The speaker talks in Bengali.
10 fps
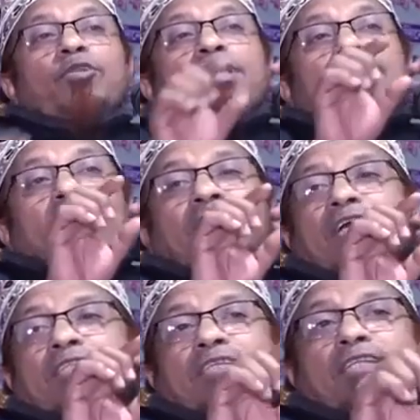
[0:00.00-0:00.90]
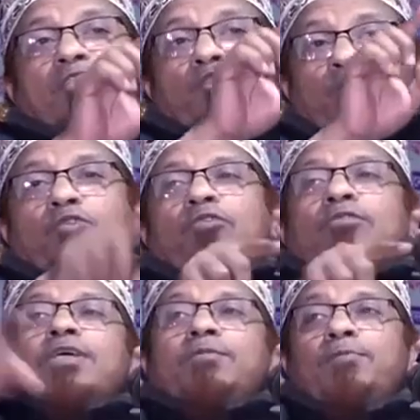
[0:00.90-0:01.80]
পরীক্ষার খাতাটা জোর
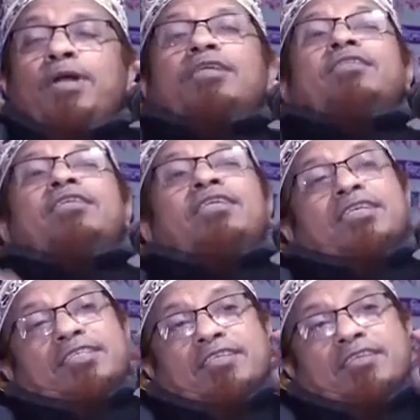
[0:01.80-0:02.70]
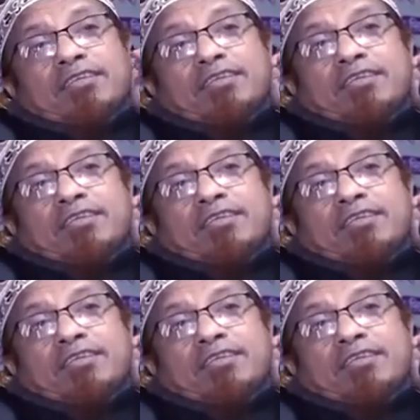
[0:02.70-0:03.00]
করে আমি বাড়িতে নিয়ে গেছি